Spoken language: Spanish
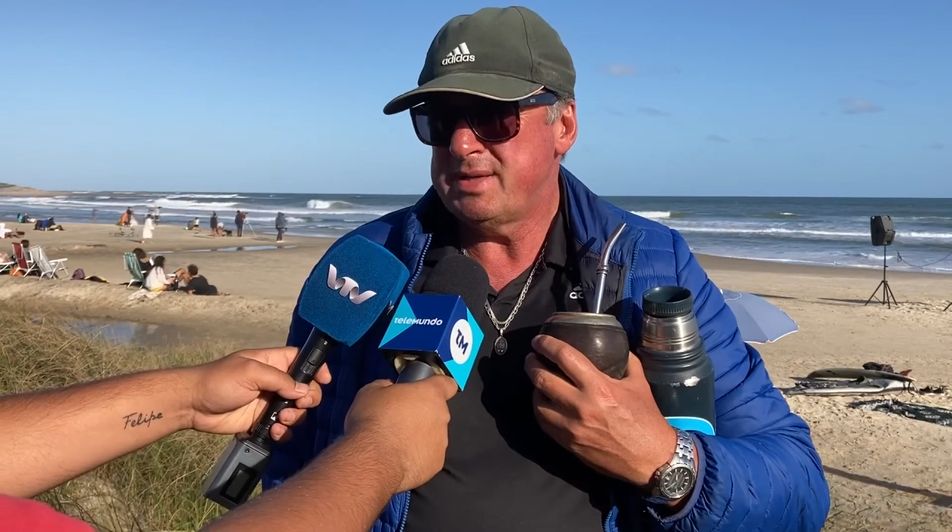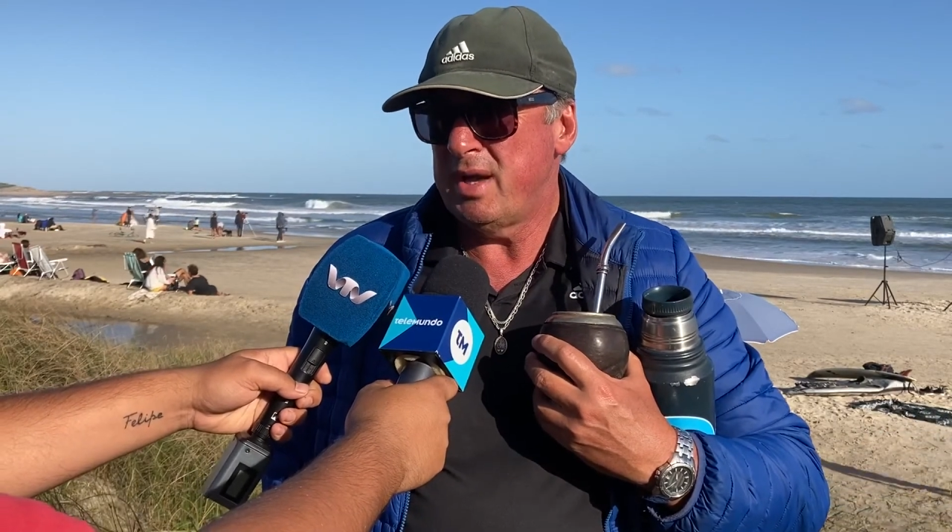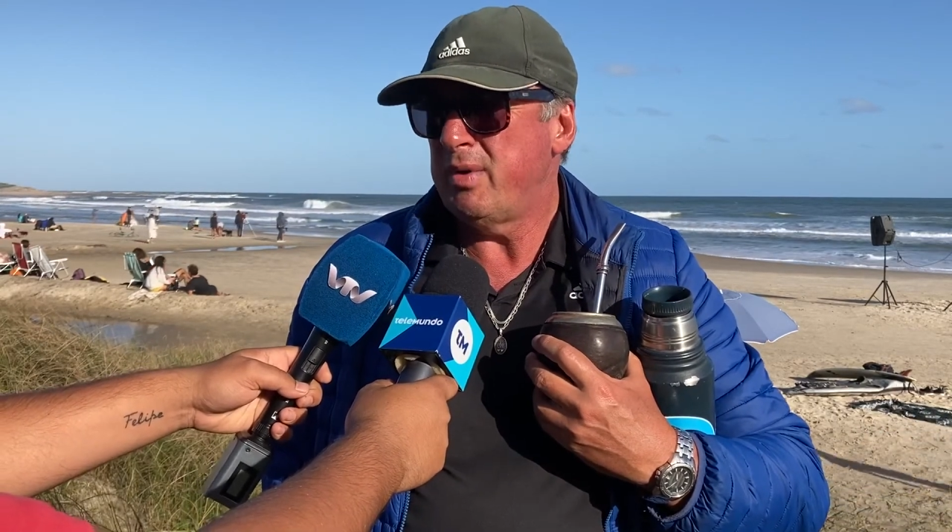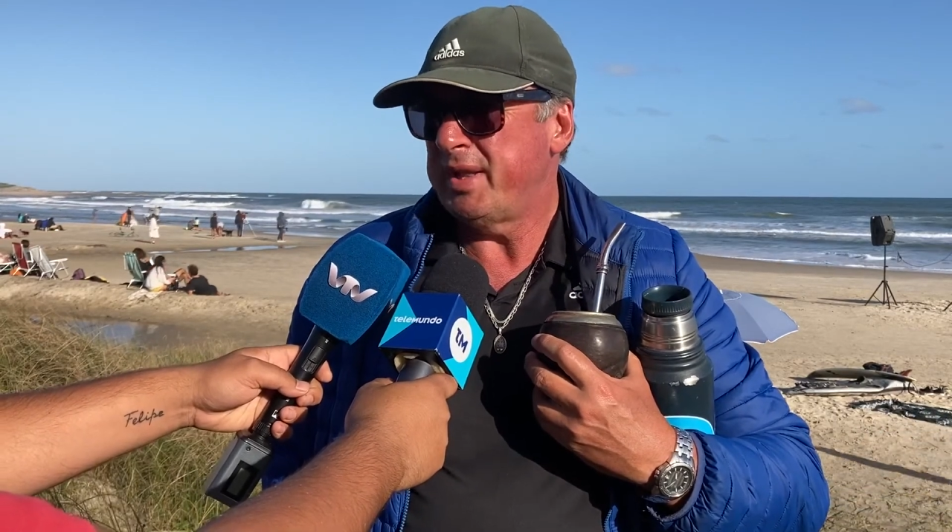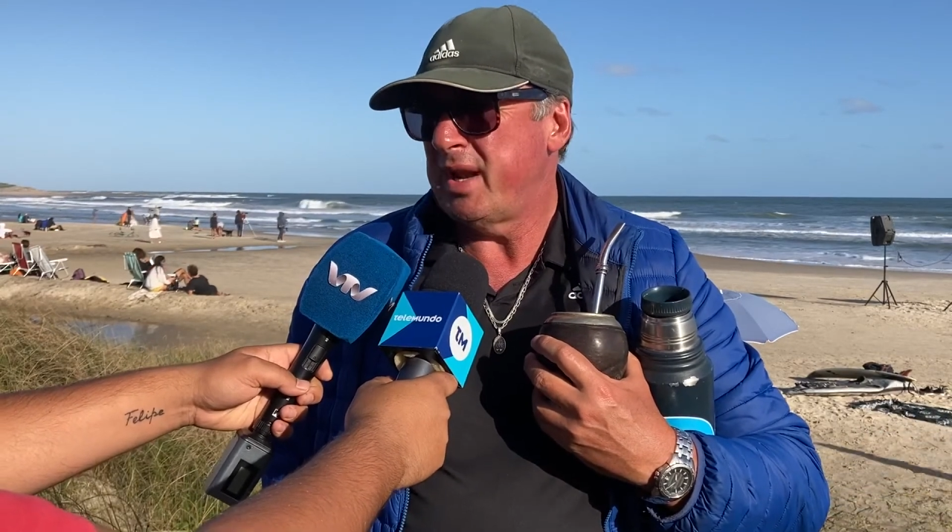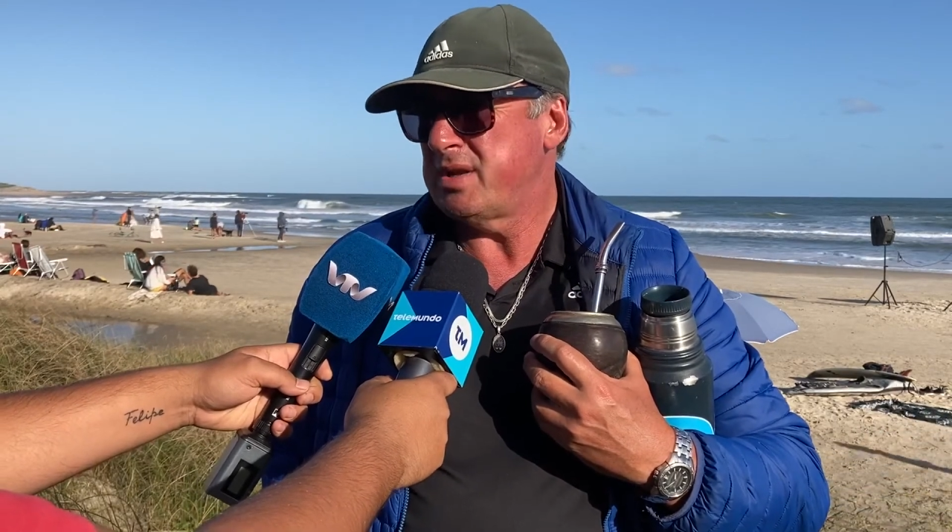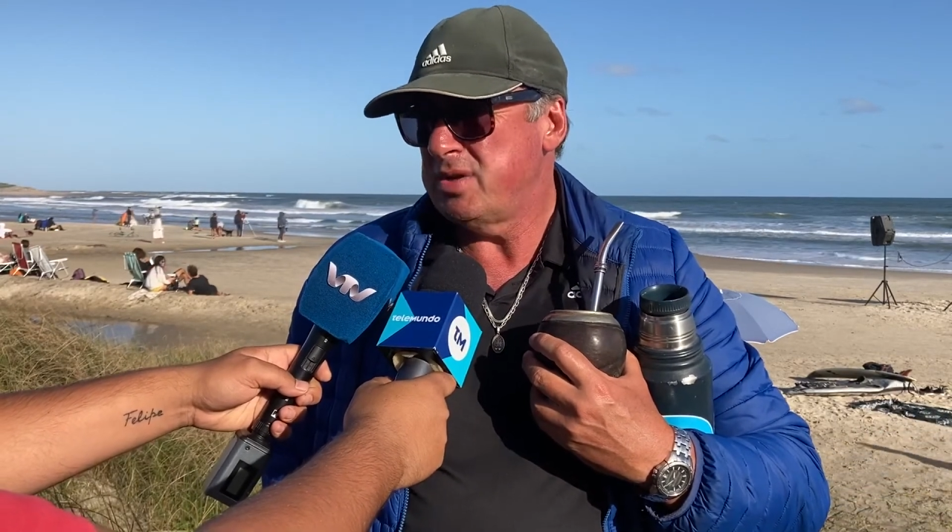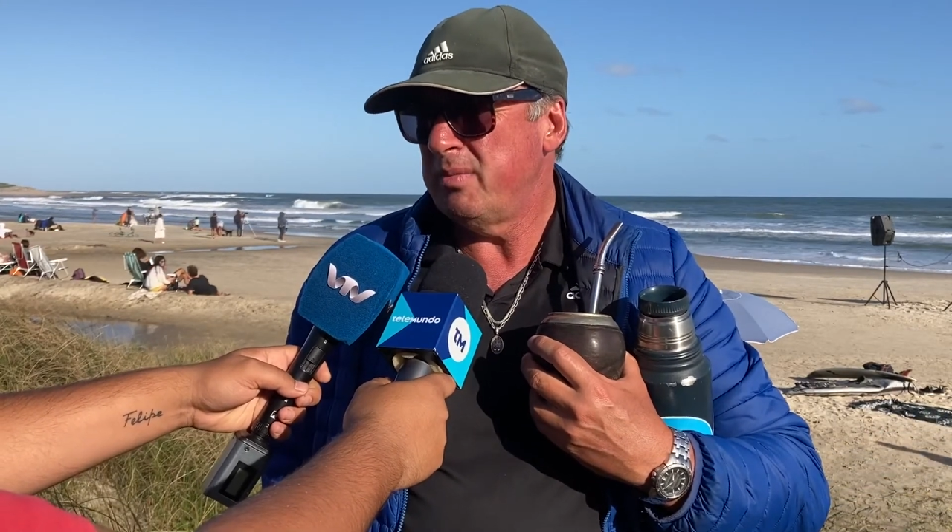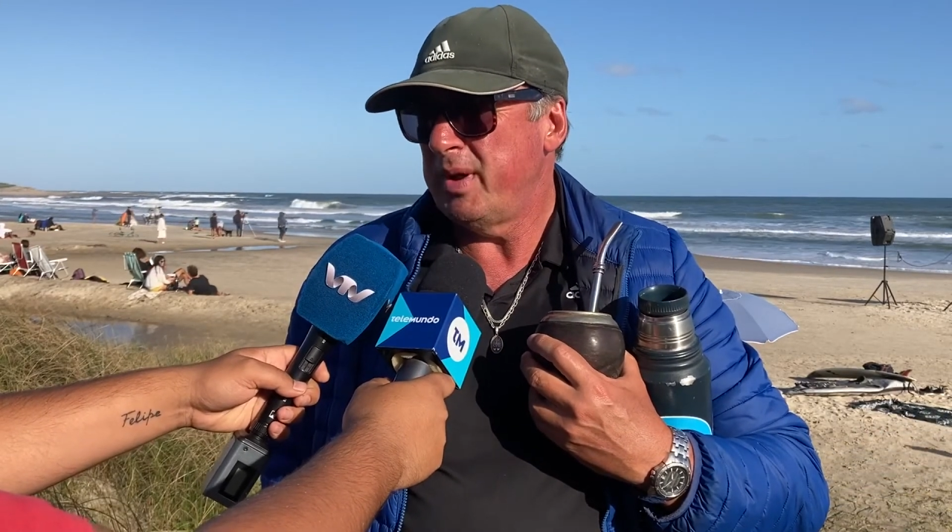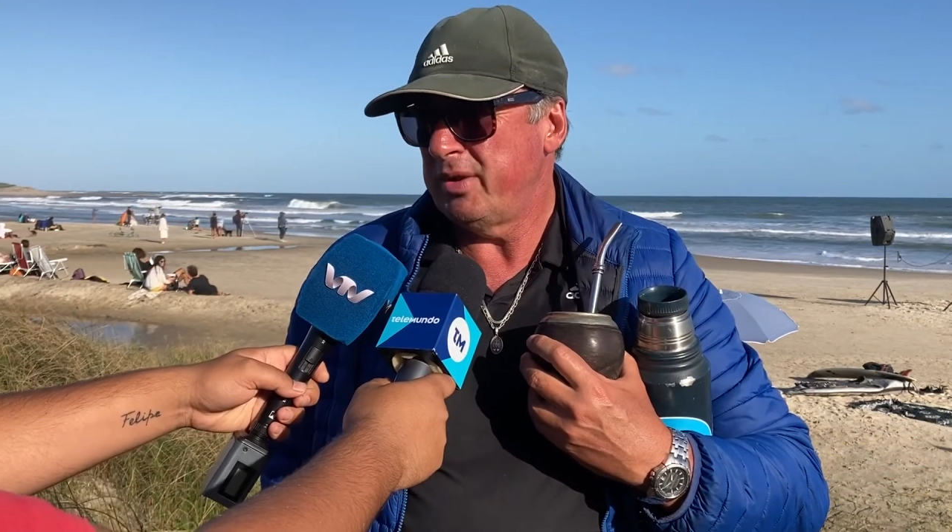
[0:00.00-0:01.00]
sea una
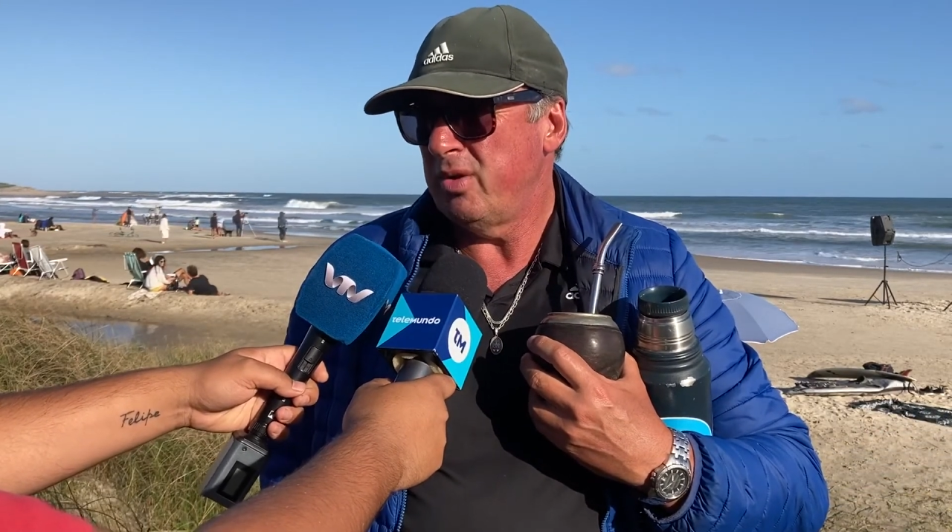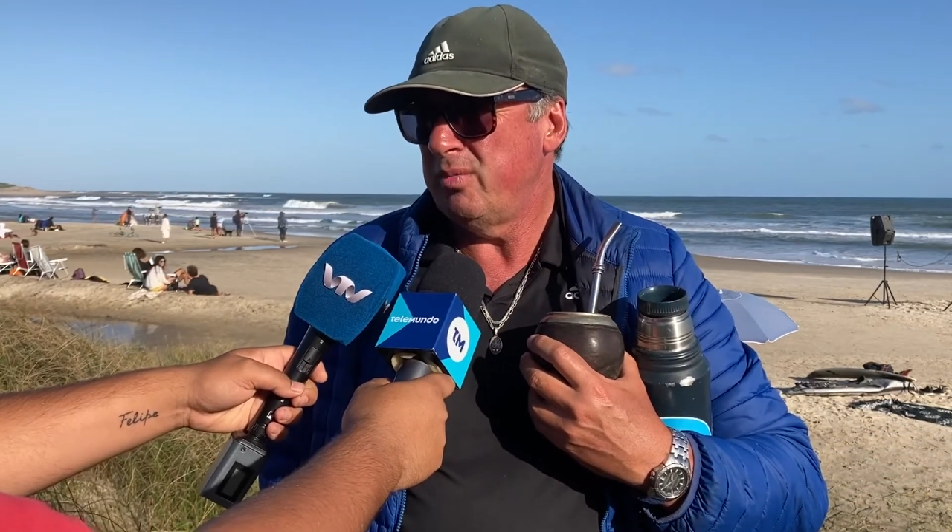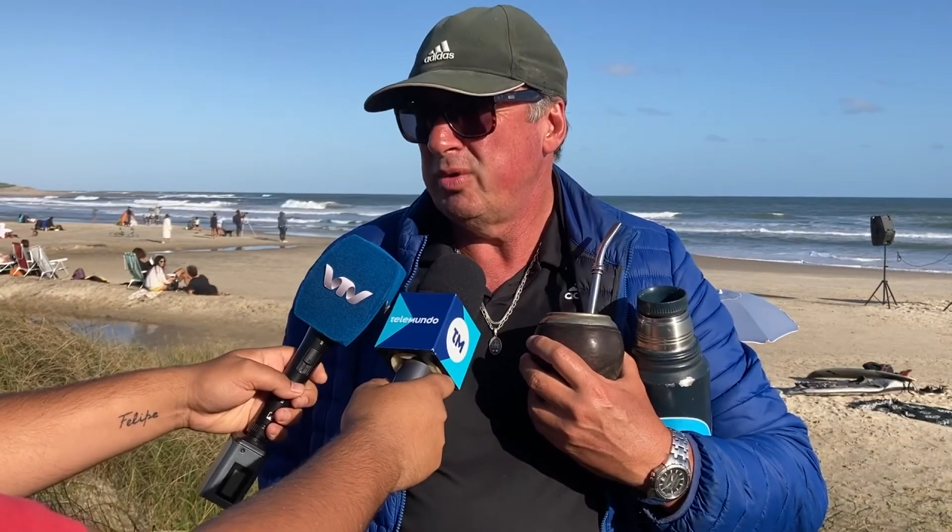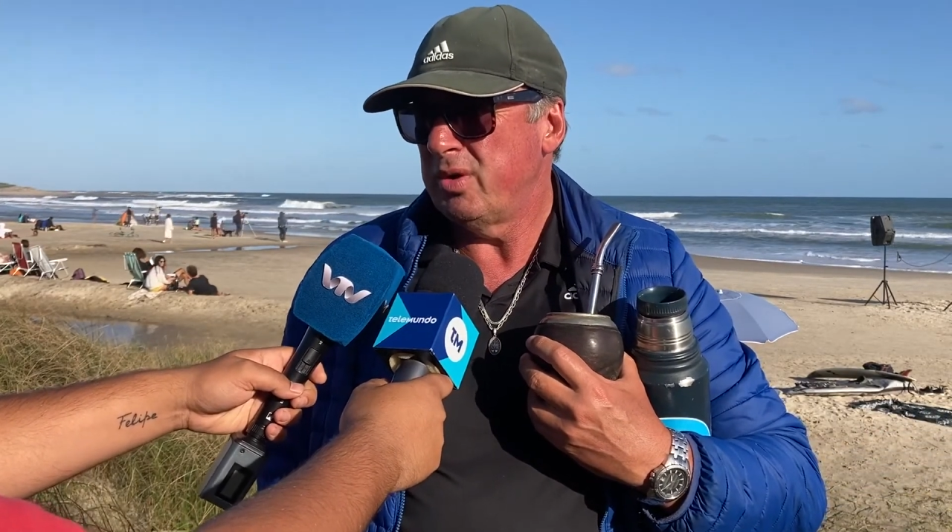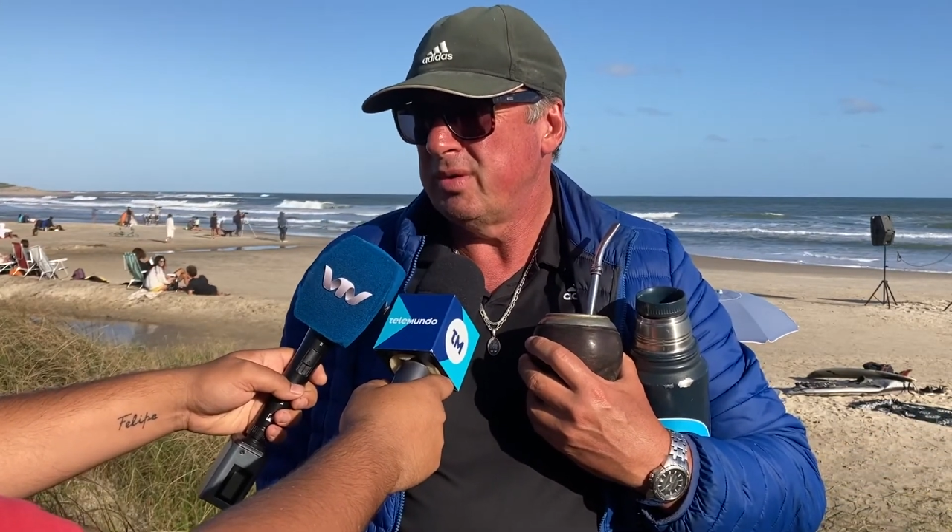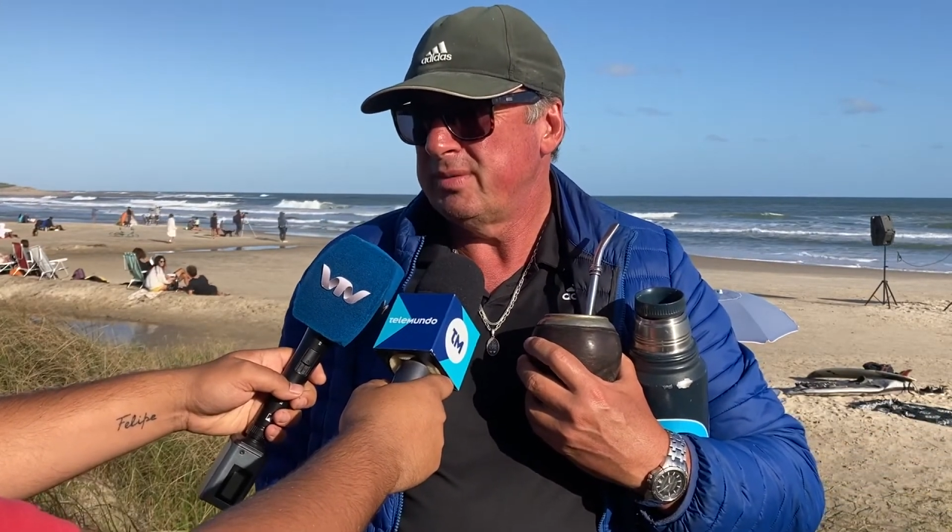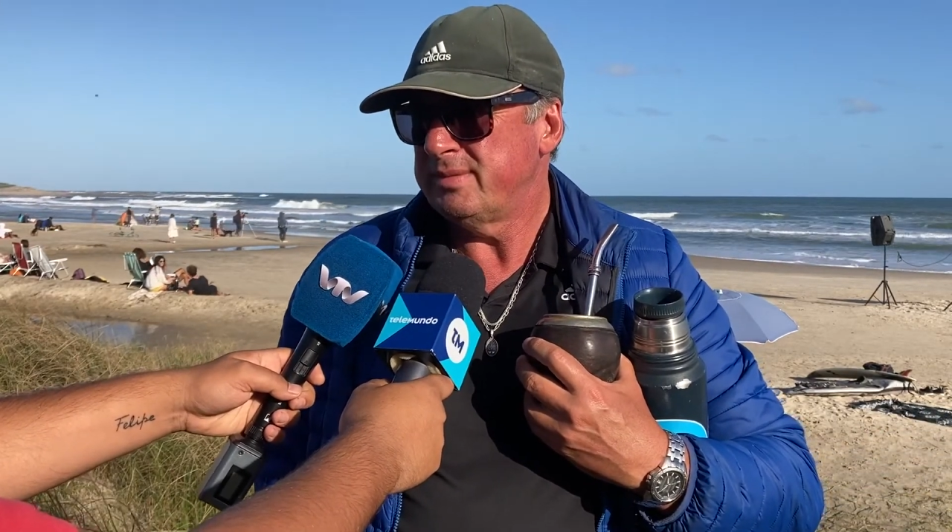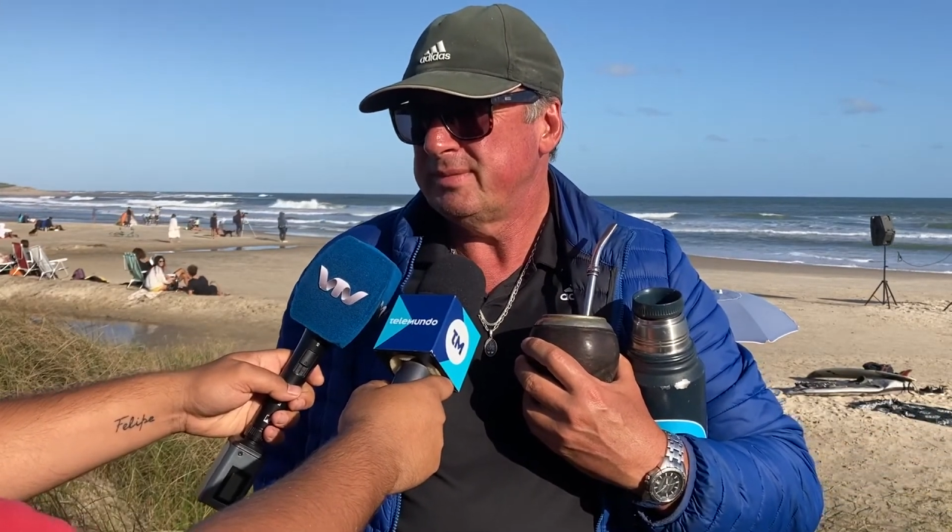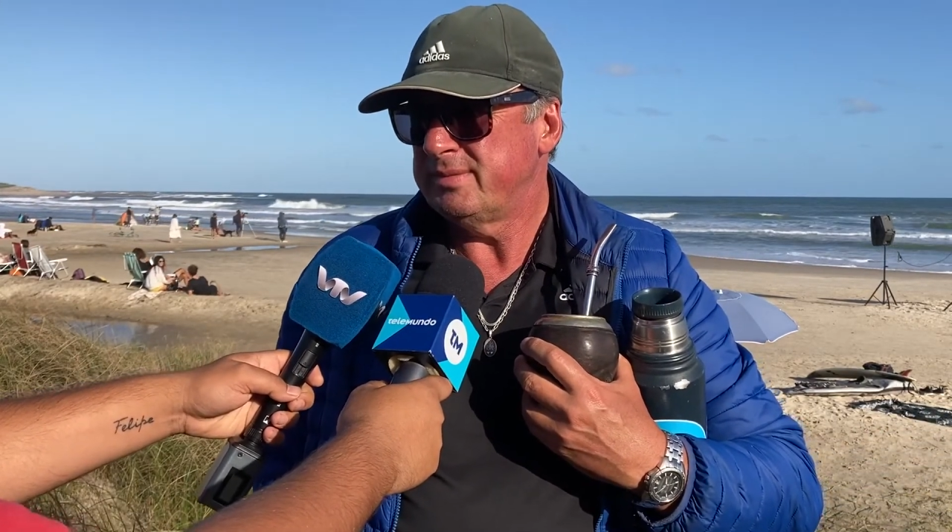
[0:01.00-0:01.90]
atracción para todo el mundo.